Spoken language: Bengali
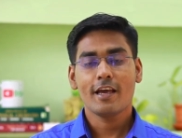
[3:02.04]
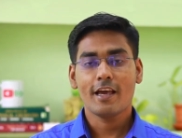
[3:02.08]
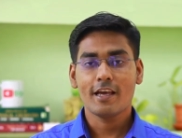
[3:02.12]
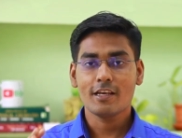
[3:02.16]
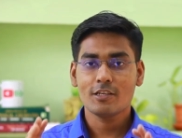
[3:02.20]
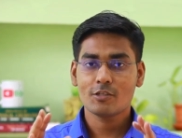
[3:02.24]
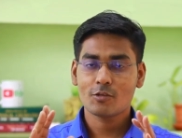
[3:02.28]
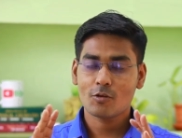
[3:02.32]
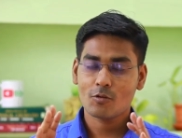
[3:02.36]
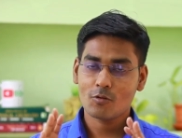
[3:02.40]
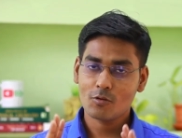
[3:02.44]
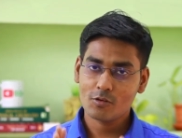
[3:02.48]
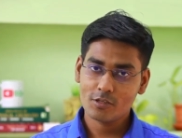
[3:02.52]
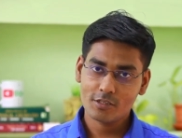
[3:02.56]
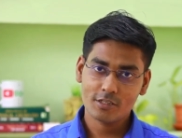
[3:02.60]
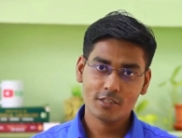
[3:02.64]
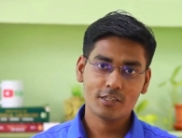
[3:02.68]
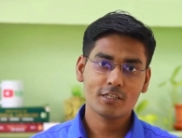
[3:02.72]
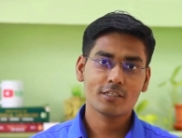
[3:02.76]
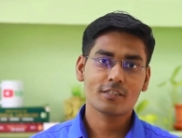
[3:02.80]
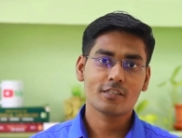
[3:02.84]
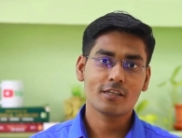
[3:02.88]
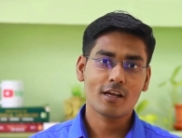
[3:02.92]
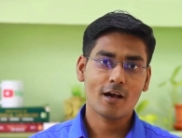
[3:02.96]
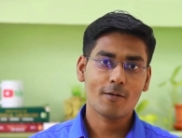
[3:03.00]
এই সকল
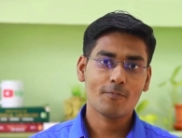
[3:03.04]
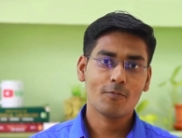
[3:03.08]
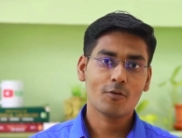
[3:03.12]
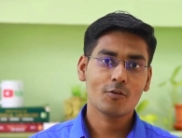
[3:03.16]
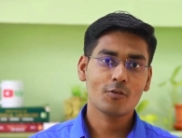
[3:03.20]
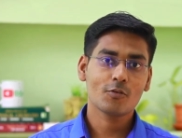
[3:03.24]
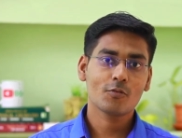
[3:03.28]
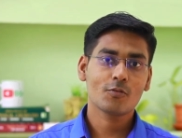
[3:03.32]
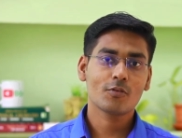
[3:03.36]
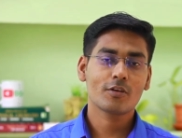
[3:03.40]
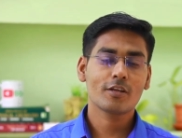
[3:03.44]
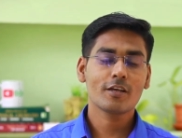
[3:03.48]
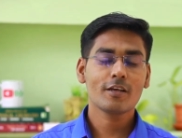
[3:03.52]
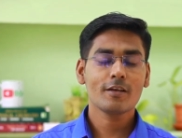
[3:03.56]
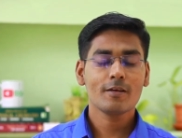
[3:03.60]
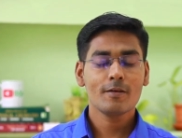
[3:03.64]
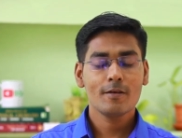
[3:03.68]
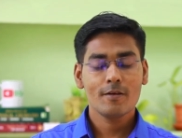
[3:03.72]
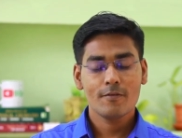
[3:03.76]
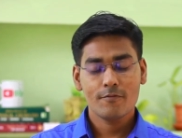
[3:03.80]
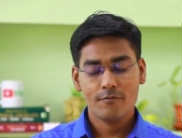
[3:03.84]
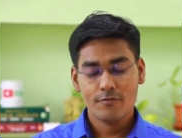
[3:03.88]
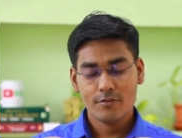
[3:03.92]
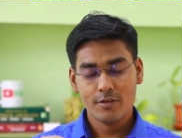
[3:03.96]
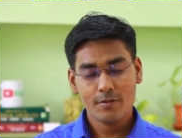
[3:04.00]
জিনিস না ফলো করে
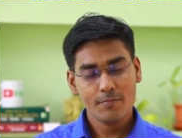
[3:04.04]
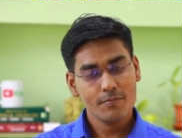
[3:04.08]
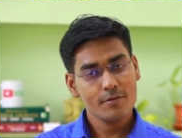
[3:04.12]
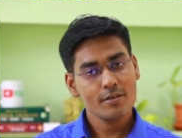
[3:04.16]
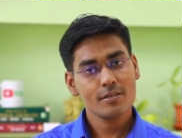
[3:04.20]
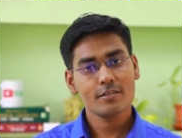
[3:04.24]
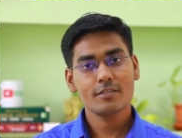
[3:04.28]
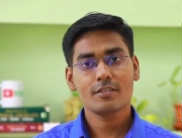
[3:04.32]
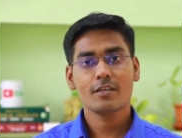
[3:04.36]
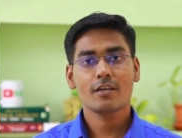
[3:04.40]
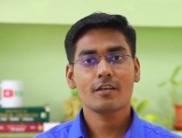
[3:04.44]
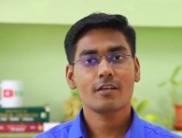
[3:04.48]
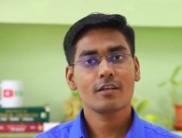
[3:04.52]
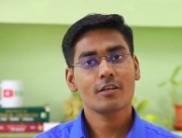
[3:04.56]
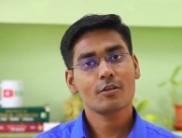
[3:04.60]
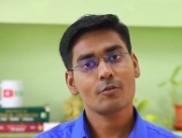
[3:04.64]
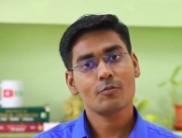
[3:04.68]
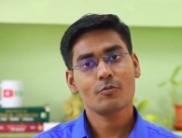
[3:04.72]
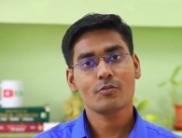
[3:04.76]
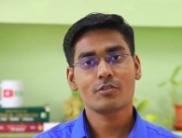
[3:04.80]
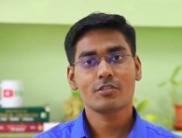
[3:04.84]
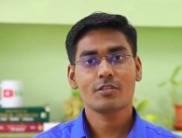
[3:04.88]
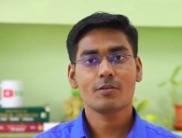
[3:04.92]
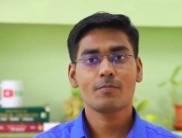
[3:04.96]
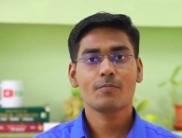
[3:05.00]
প্রিভিয়াস ইয়ারের
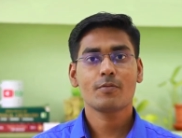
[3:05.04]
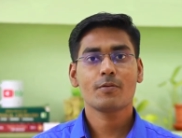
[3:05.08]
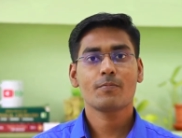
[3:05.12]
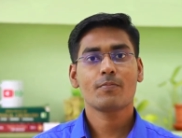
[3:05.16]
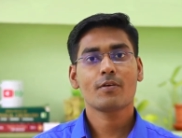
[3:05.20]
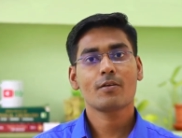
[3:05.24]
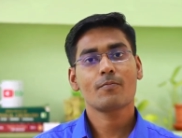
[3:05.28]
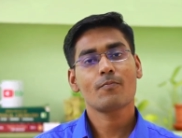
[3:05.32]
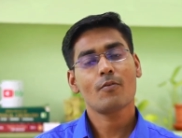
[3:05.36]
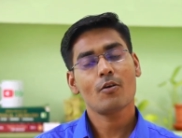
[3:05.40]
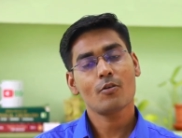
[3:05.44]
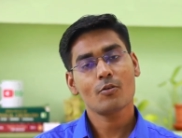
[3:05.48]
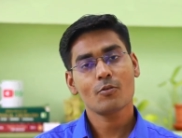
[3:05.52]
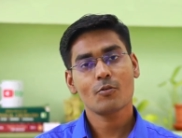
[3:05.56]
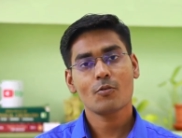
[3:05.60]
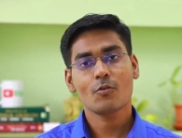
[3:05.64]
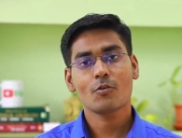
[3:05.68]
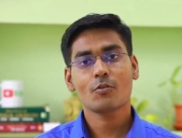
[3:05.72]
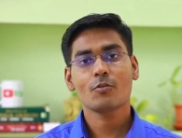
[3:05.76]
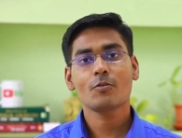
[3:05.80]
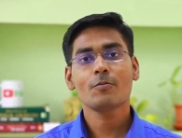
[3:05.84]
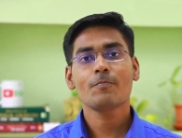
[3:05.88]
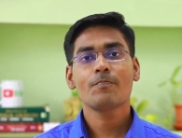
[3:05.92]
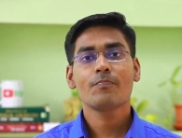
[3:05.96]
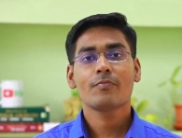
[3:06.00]
কোশ্চেন পেপার ফলো
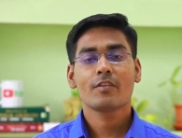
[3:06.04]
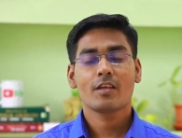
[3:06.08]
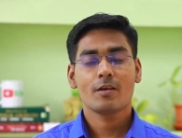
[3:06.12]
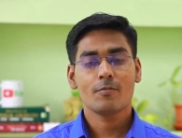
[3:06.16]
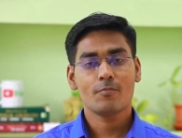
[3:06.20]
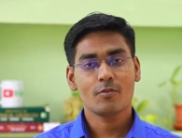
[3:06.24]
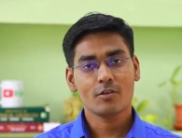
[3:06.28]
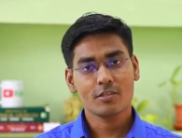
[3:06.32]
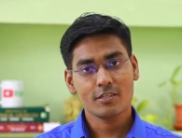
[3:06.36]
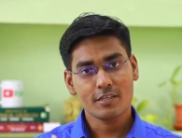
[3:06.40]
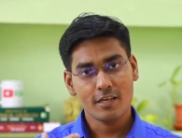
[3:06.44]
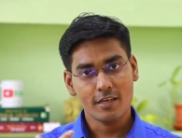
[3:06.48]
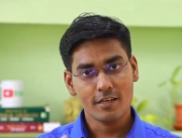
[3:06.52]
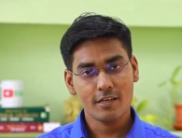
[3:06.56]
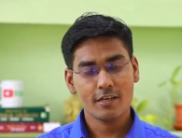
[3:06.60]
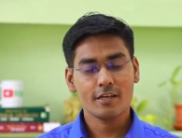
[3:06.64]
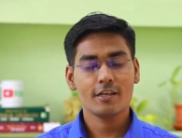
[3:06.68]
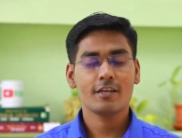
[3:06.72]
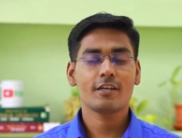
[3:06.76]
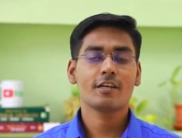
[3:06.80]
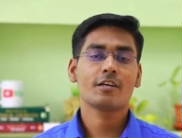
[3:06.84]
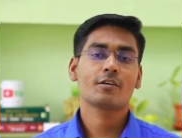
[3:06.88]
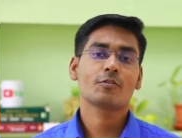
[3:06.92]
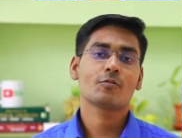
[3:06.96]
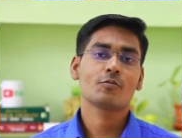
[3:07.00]
করো এবং সেই
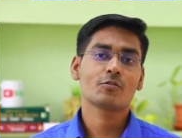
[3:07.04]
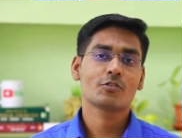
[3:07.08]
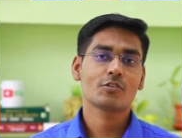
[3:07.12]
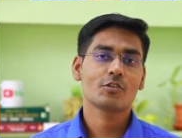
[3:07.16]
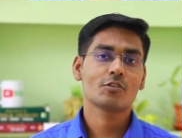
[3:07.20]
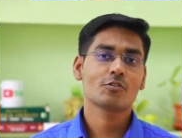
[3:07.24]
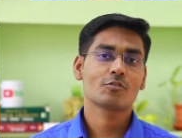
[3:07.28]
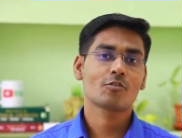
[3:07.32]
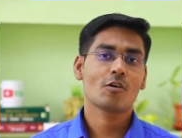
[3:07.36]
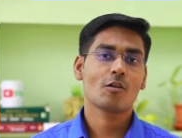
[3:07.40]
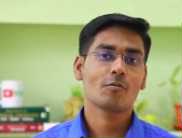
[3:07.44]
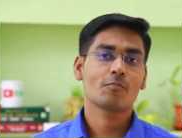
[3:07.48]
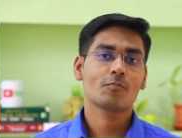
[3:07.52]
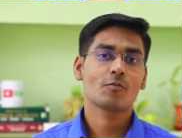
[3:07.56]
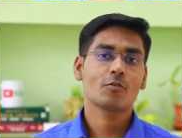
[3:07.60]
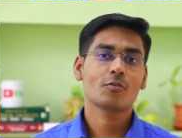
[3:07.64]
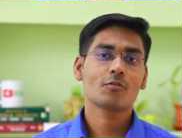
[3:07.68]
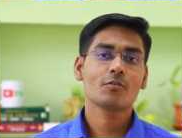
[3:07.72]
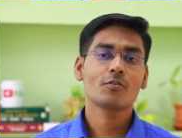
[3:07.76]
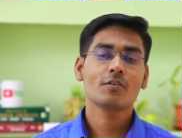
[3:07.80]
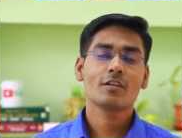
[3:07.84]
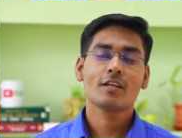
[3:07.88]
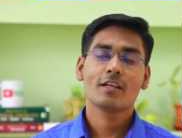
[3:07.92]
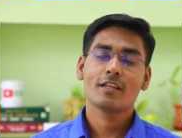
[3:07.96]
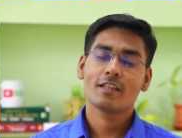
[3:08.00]
রিলেটেড কোশ্চেন সলভ করো
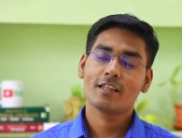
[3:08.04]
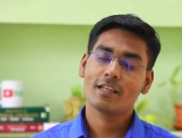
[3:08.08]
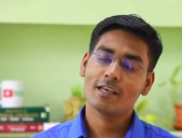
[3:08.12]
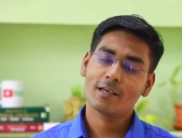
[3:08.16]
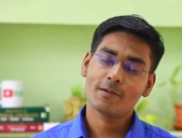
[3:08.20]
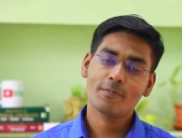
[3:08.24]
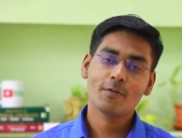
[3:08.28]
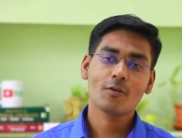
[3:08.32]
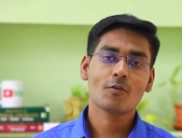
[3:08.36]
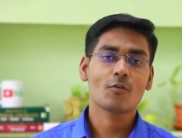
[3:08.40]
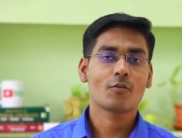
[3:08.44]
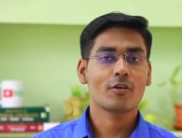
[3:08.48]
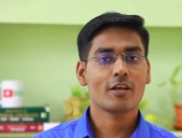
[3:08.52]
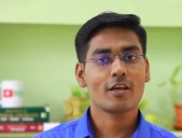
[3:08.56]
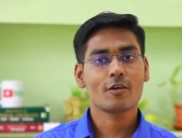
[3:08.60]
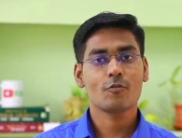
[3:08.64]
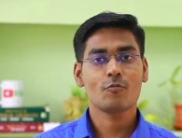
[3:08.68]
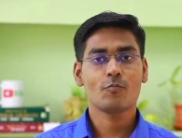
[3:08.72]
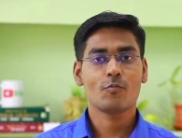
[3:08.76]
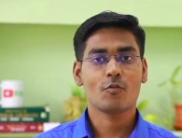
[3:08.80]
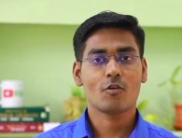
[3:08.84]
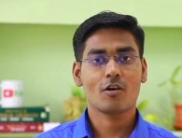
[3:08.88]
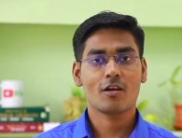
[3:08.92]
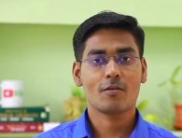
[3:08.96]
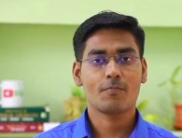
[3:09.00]
দেখবে অনেক
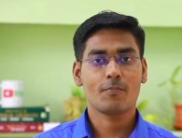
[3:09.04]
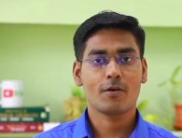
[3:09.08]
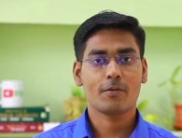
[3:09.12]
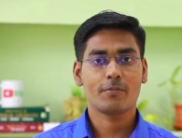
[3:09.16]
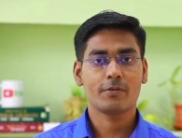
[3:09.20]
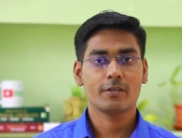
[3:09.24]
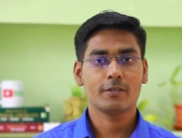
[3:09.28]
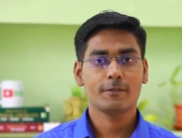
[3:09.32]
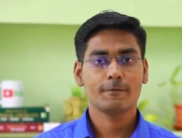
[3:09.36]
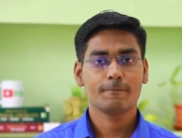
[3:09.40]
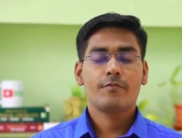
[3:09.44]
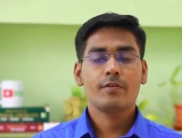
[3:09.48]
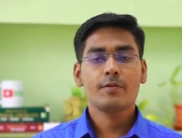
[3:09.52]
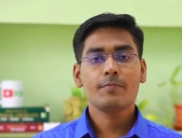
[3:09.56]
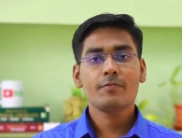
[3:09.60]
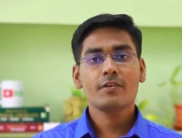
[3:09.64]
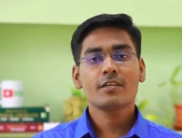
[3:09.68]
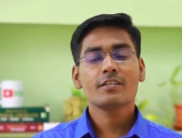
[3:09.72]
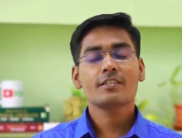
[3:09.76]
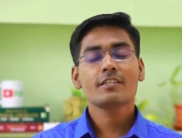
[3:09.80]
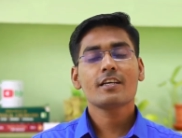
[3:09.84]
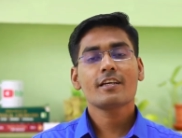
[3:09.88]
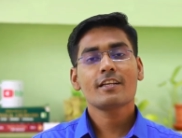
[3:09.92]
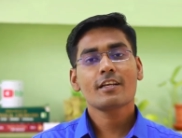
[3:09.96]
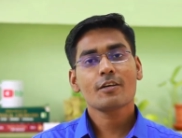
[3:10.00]
উপকার পাবে
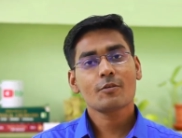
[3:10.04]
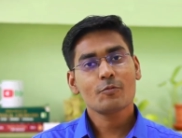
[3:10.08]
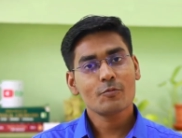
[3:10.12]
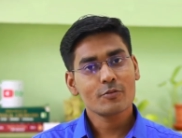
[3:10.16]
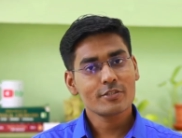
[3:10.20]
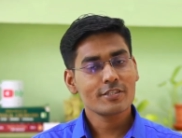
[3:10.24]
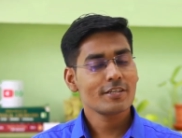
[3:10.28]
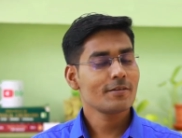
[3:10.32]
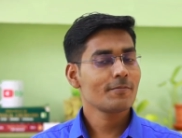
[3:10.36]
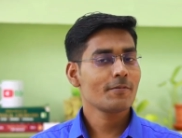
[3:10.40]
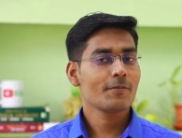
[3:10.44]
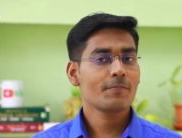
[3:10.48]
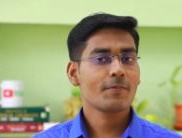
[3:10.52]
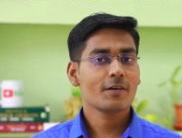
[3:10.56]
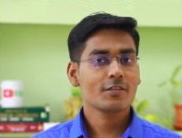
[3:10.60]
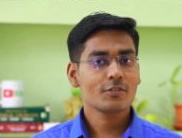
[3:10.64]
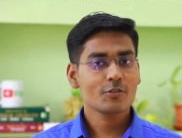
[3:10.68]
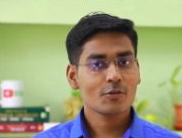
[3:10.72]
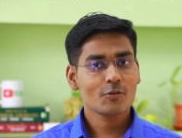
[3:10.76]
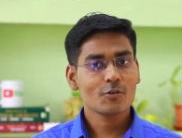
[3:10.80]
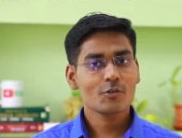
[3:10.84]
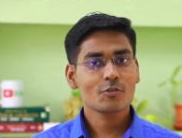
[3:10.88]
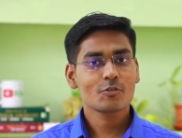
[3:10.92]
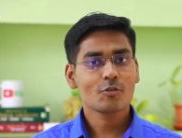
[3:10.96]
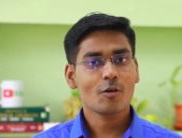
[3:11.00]
প্রিভিয়াস ইয়ারের কোয়েশ্চেন পেপার
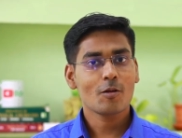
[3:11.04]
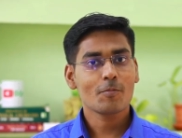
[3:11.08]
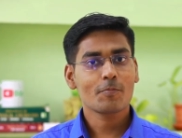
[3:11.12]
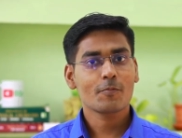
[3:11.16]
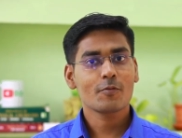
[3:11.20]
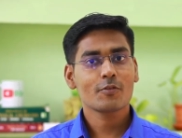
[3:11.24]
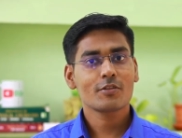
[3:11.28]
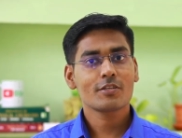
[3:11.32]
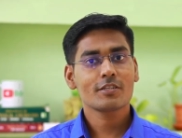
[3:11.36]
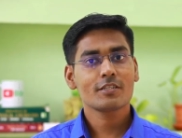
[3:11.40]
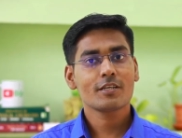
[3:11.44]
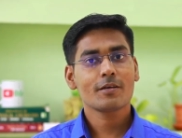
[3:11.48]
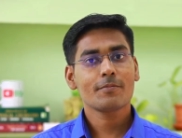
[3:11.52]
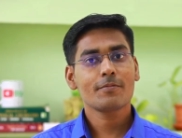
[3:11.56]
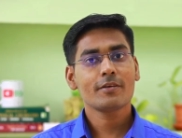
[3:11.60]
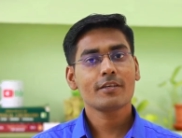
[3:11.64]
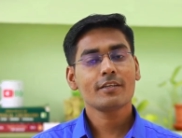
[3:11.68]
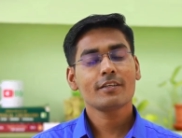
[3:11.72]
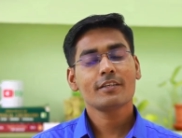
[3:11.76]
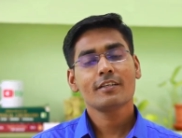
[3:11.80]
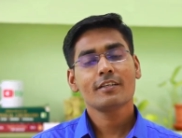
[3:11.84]
যখন সলভ করতে যাবে